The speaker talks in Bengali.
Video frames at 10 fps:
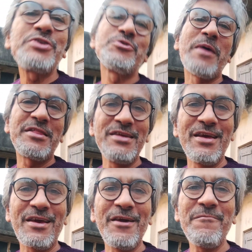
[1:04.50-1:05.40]
কিছু ব্যতি
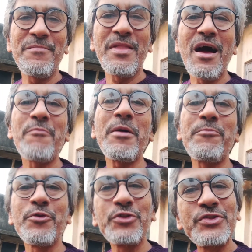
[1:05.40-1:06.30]
রেখে আমরা
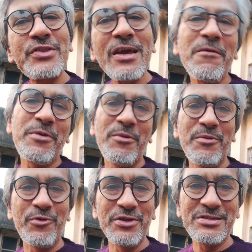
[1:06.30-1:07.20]
প্রত্যেকে
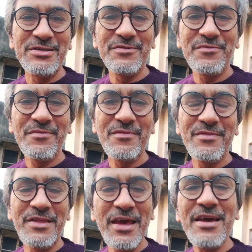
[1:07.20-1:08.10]
প্রেমে পড়েছি
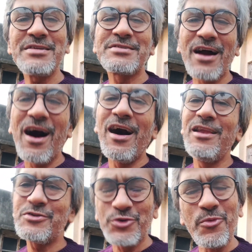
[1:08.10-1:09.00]
দেশ
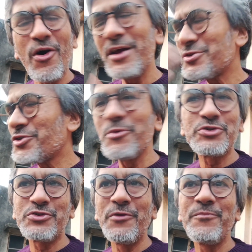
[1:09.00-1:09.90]
কাল সময়
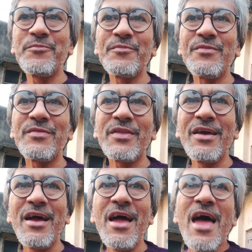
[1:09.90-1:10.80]
সমস্ত
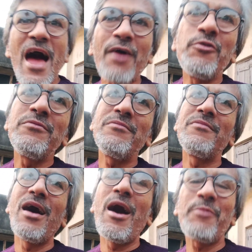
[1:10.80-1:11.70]
এখন
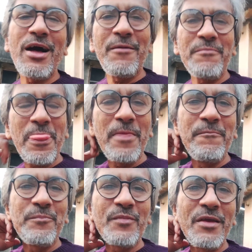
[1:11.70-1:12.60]
আমরা
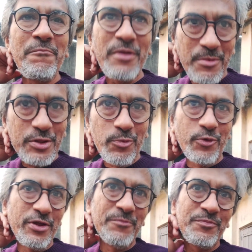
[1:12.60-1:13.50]
প্রেমে তো
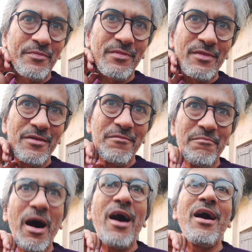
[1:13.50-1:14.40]
পড়ি
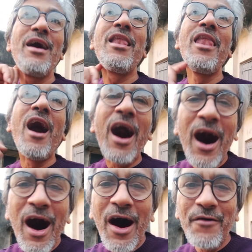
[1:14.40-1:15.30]
বা
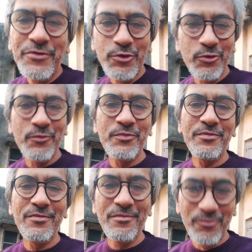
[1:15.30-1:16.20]
লাভ ইউ
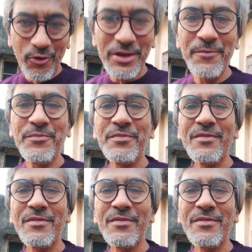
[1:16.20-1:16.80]
বলি